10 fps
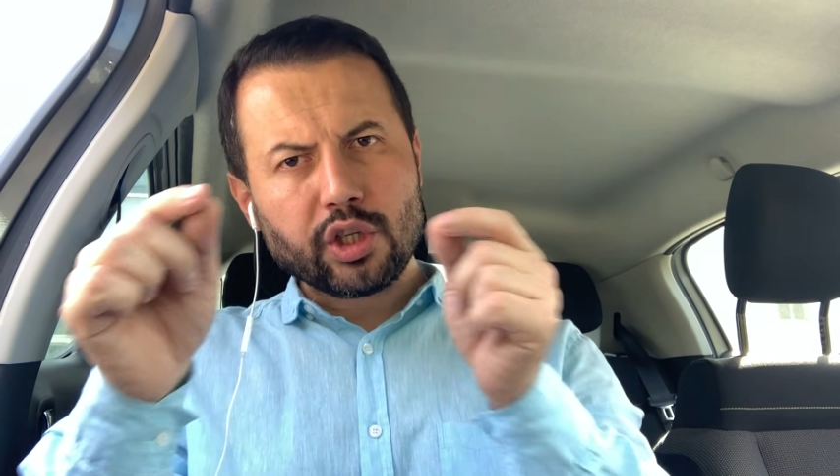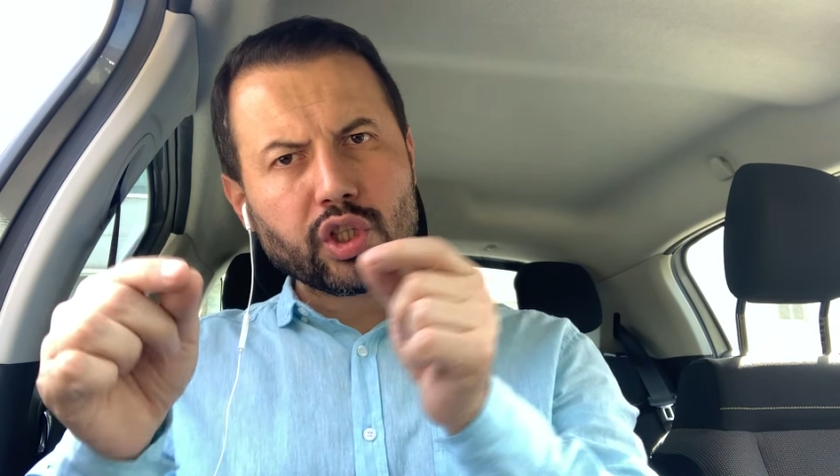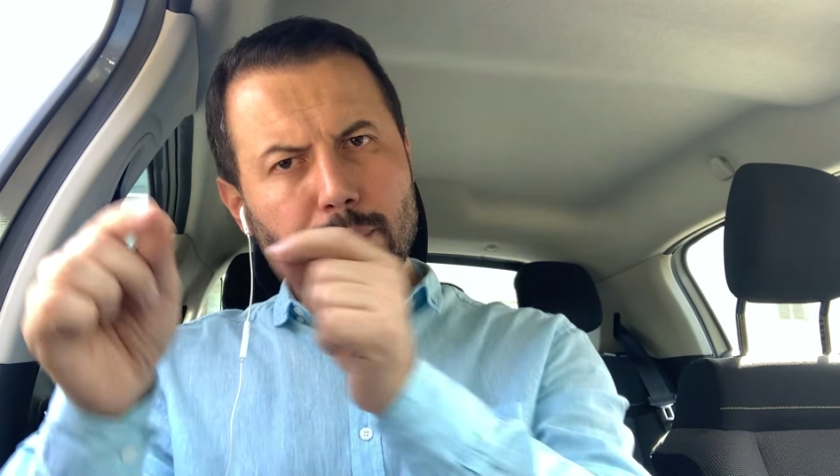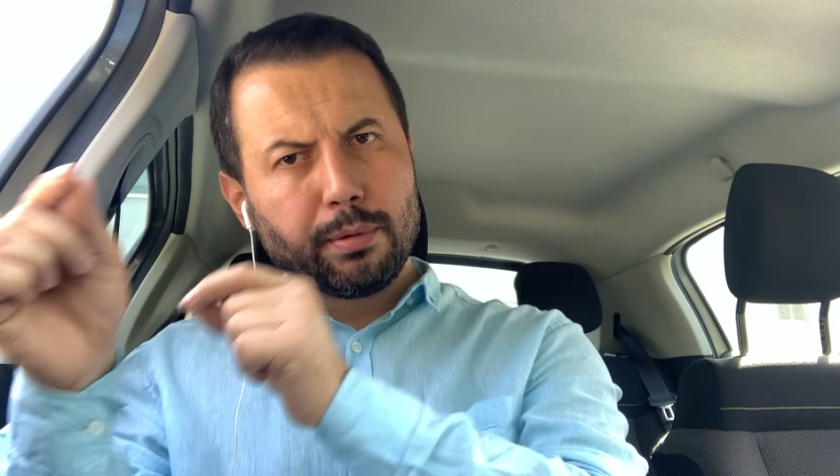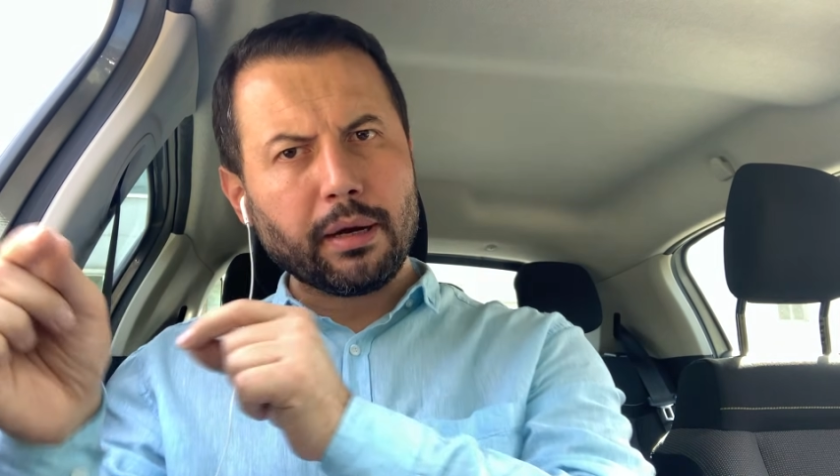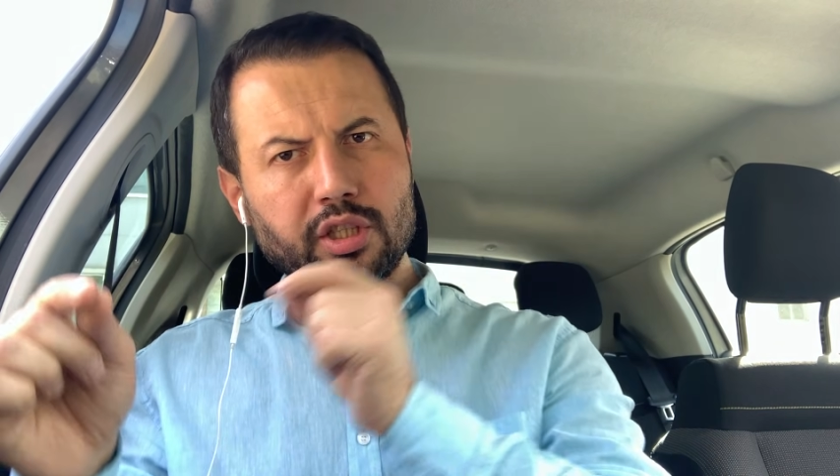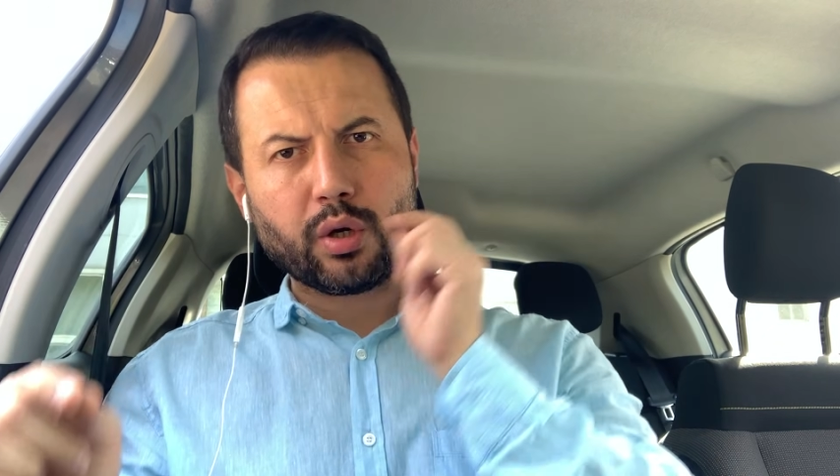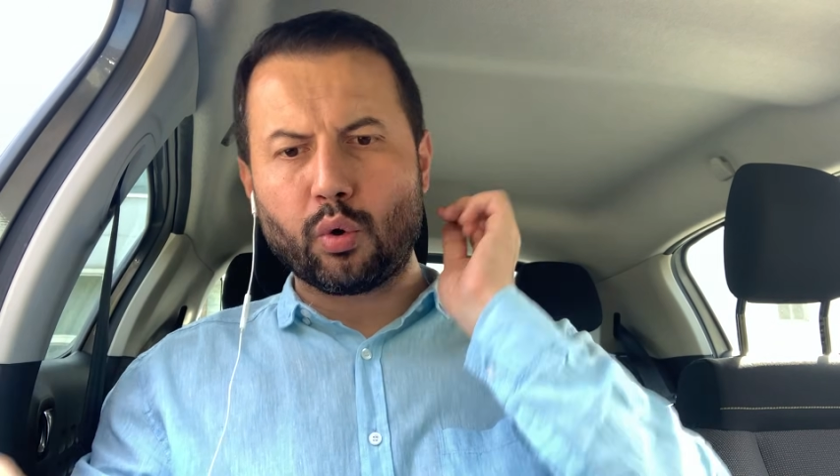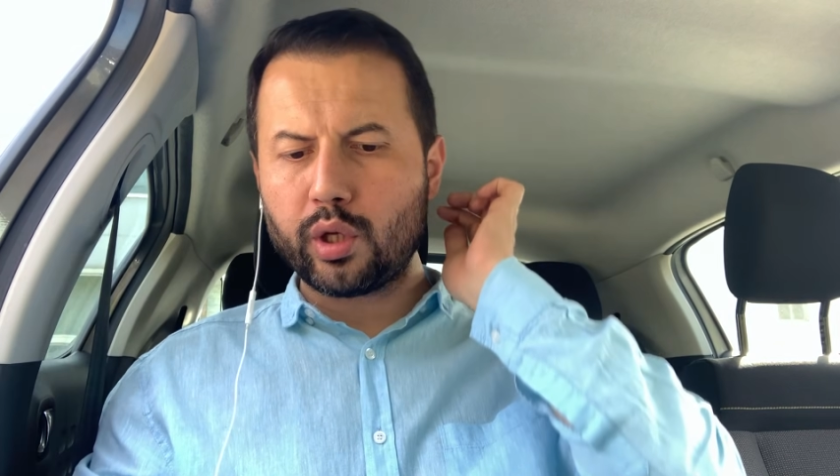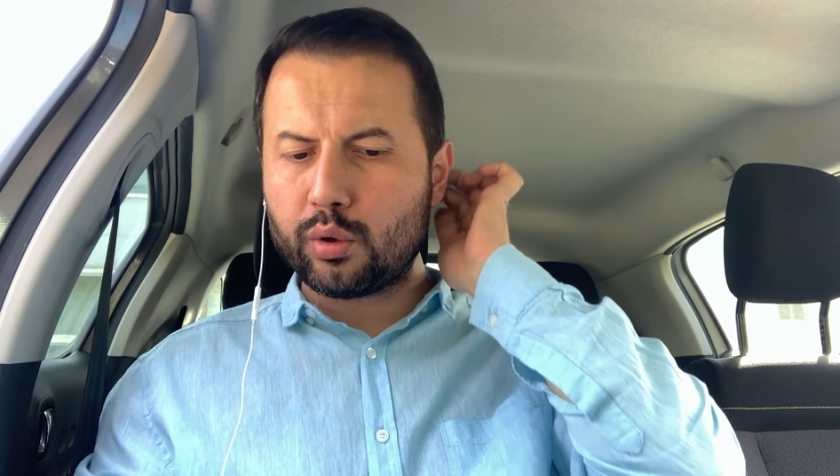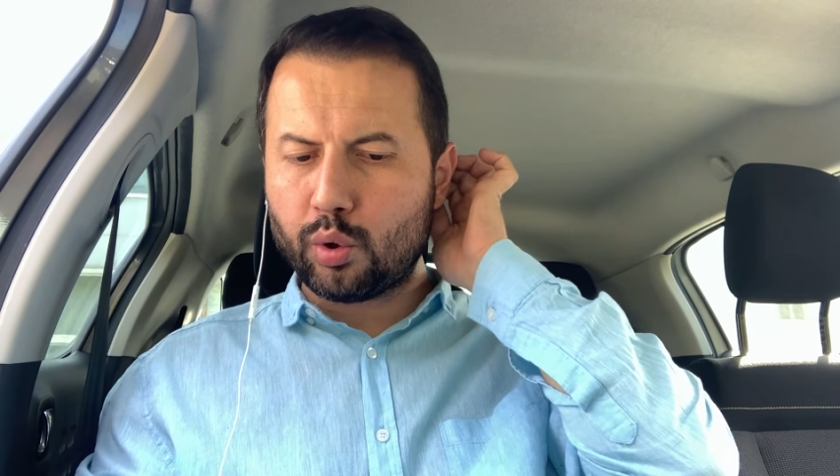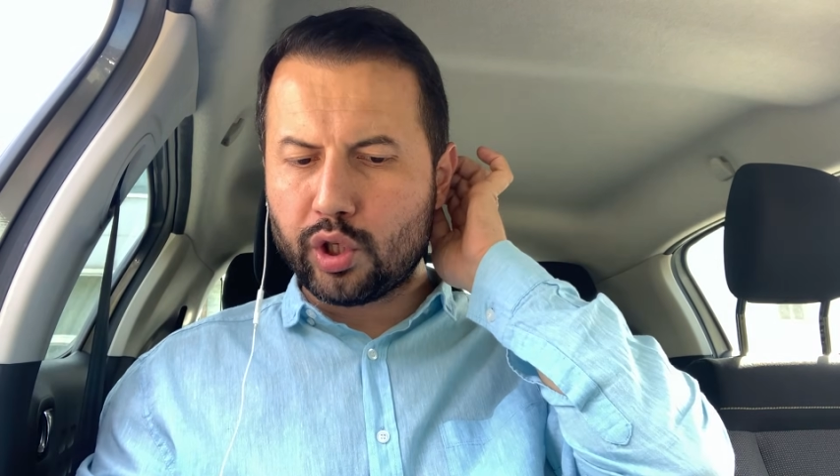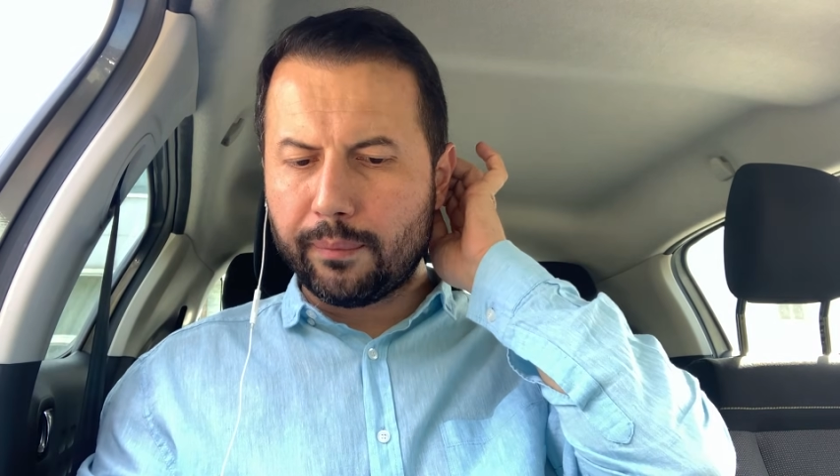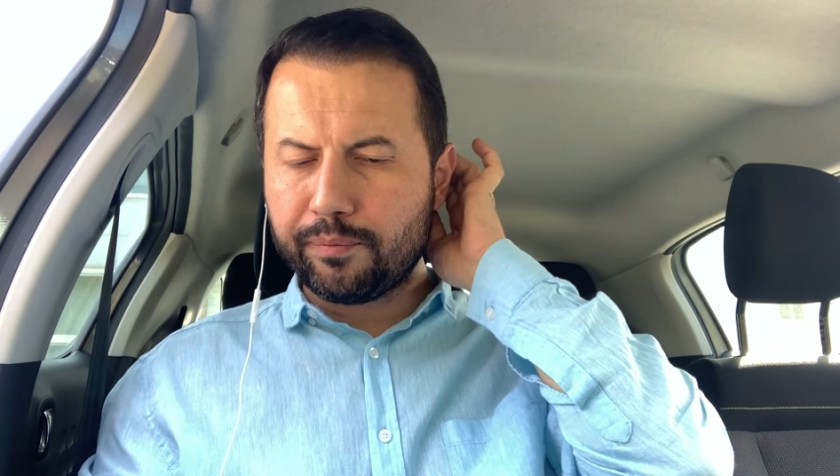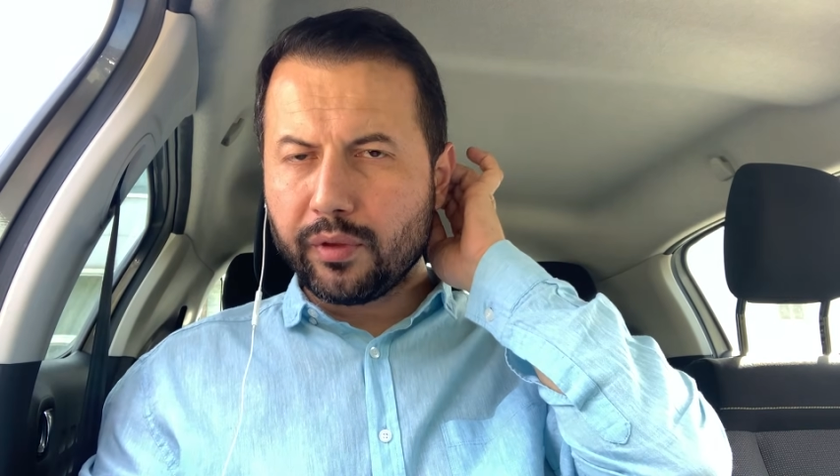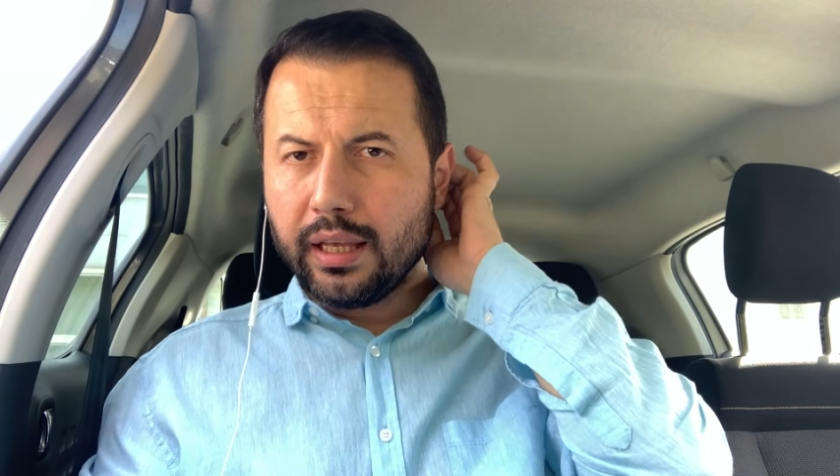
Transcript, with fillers: çıkıp bir başka konuya döneceğim.